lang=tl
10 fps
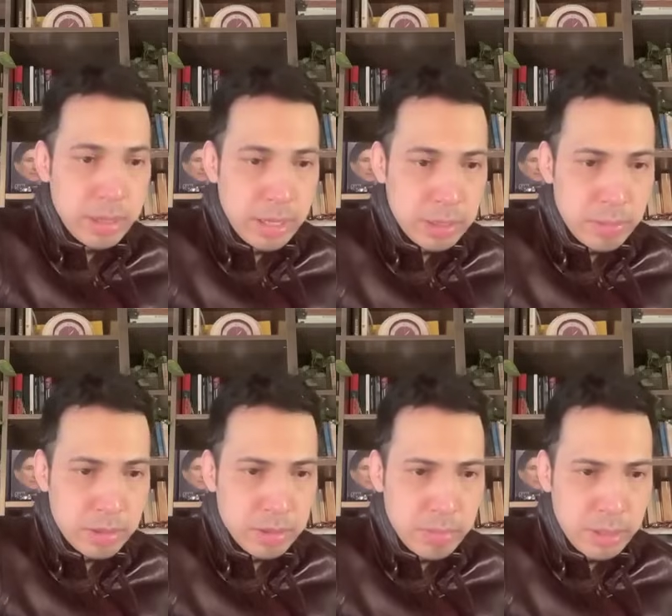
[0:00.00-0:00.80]
Okay, let me
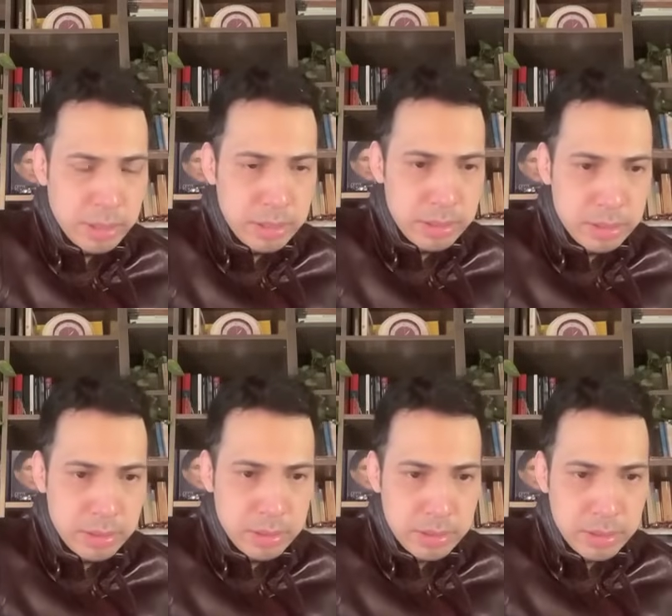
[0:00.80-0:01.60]
also block this.
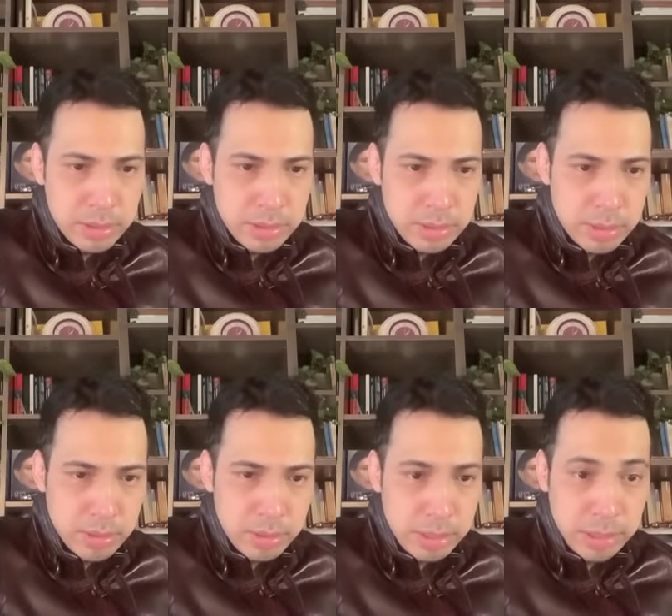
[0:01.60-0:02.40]

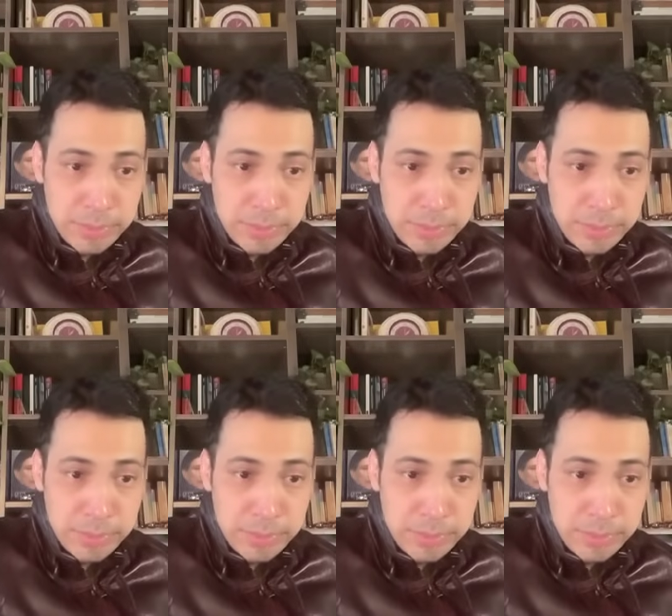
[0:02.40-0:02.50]
Okay,